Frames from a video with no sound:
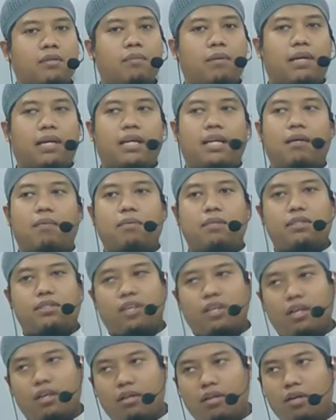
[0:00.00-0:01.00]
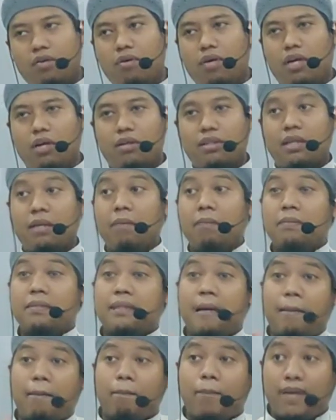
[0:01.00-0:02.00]
Maka Nabi Shallallahu Alaihi Wasallam
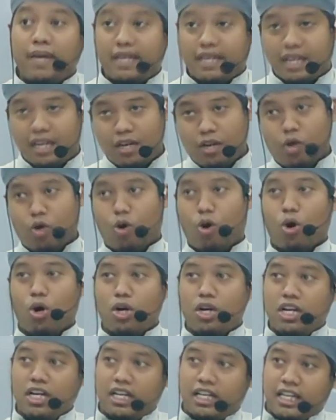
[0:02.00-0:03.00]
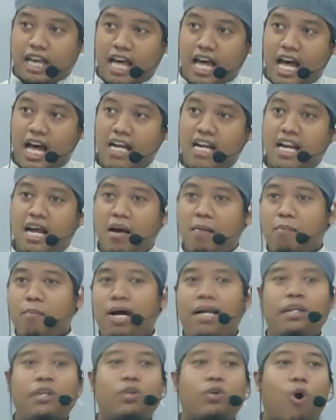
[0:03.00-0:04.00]
sampaikan, kode
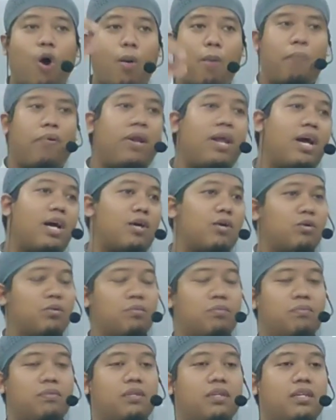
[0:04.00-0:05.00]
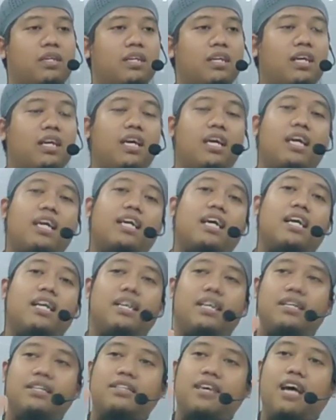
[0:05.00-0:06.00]
man qablakum. Eh
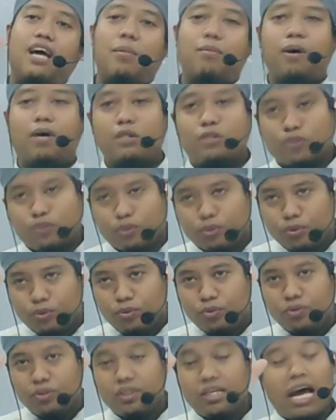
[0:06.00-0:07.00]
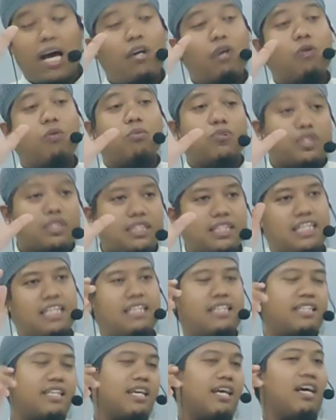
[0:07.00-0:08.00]
kalian sahabatku, aku mau
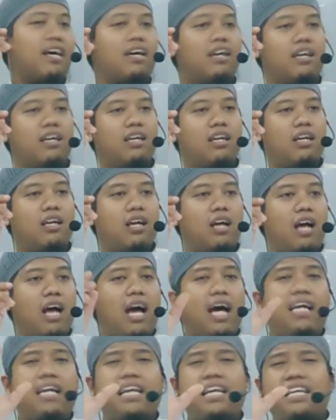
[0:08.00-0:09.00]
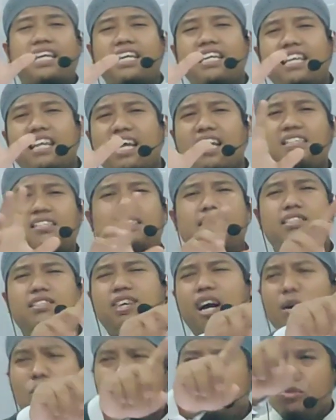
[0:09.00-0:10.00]
cerita. Ada generasi
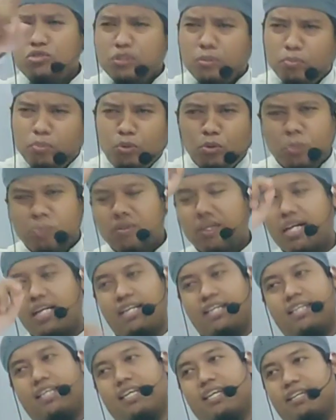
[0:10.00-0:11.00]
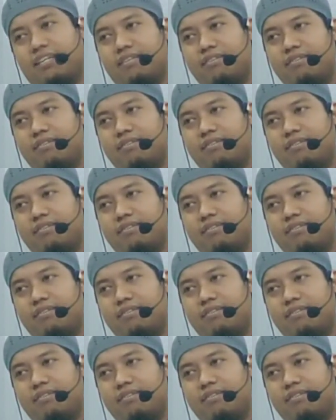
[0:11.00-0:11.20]
jauh sebelum kalian.